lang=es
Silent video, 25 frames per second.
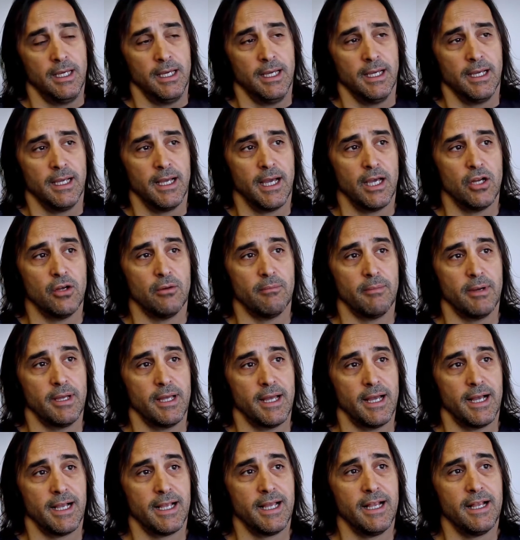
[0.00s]
Claro,
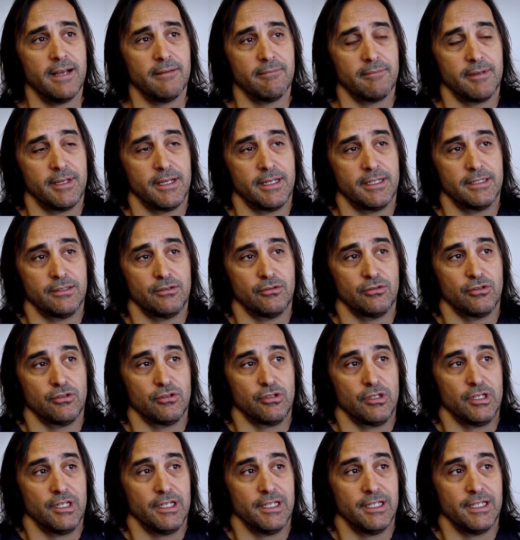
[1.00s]
acá
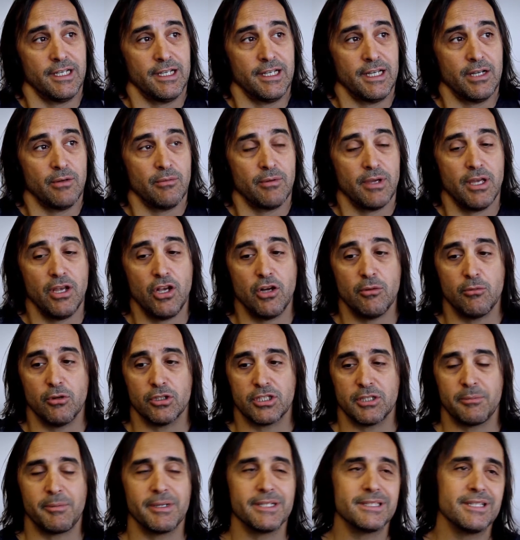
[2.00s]
eh, en Neuquén, como en
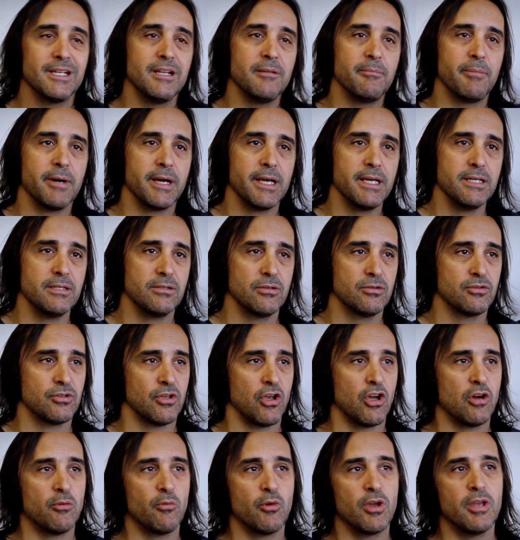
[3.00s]
otras partes del país, sucede
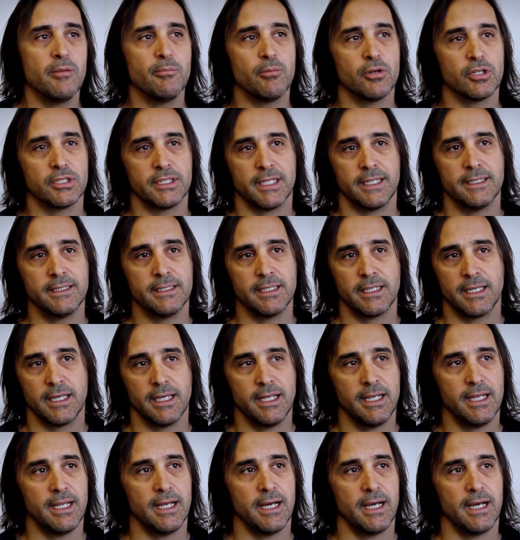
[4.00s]
algo muy importante que
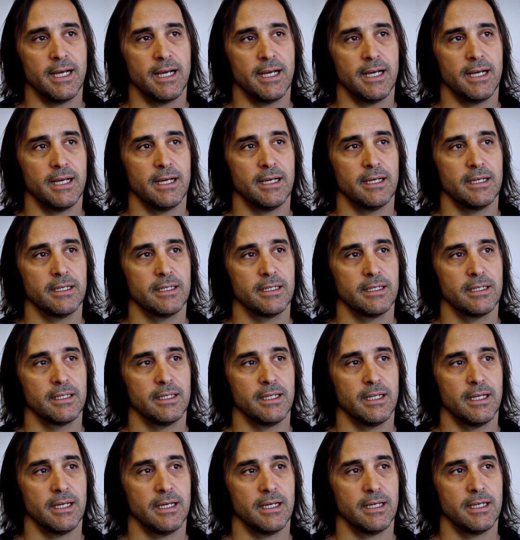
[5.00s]
es la,
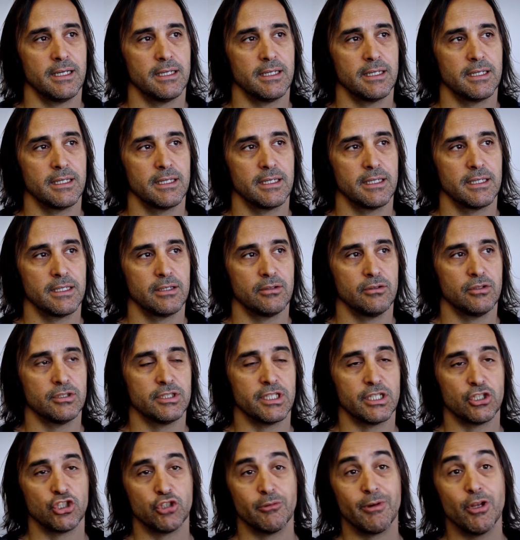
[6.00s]
cuando
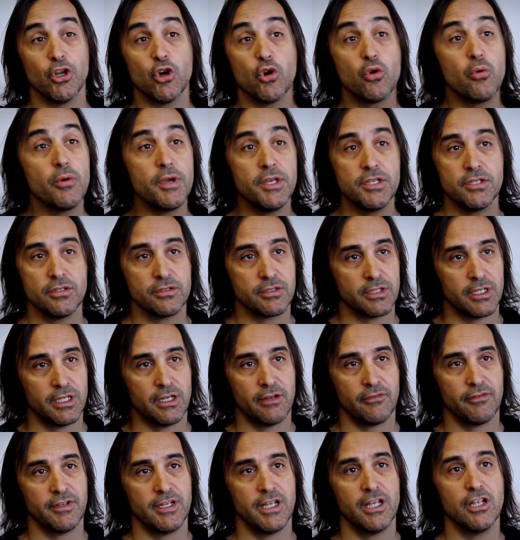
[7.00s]
se retoman los juicios en
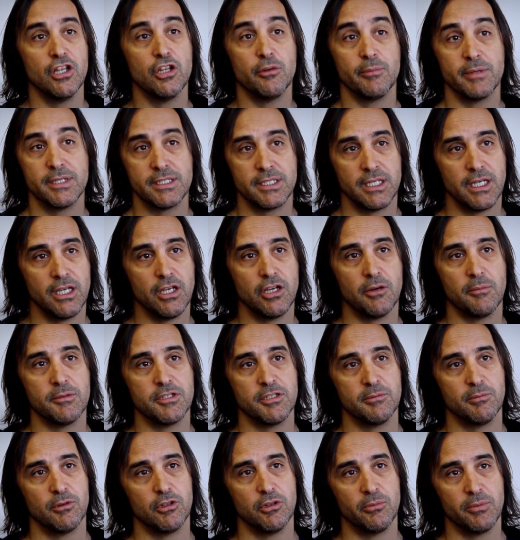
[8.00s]
las fines del 2005,
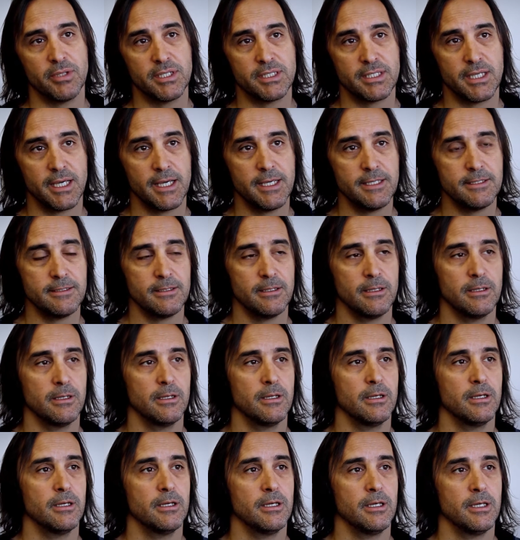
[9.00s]
principios del 2006,
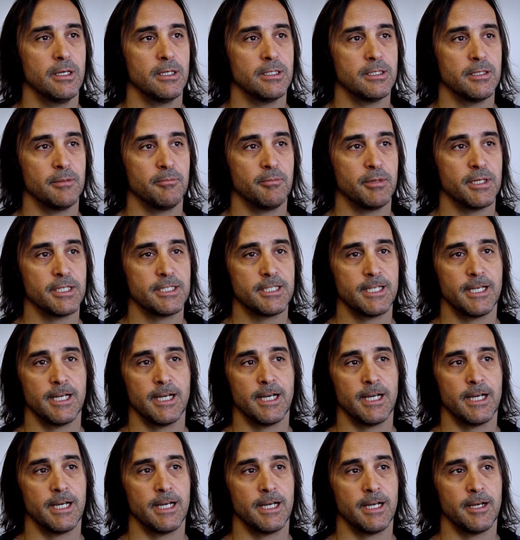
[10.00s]
y se
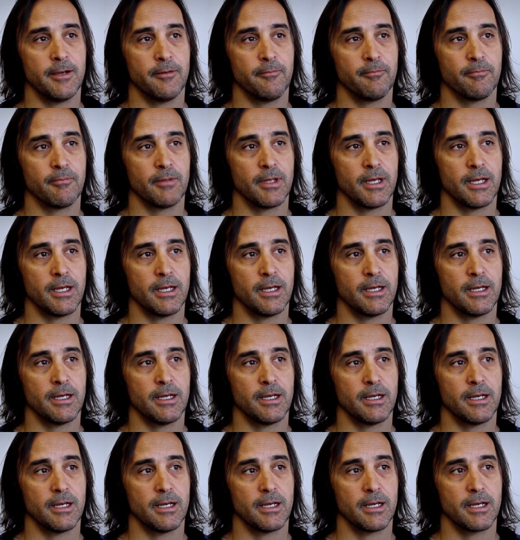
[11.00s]
empieza
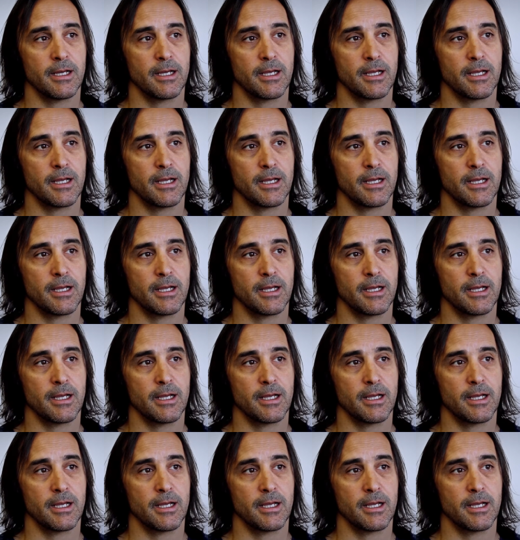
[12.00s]
a,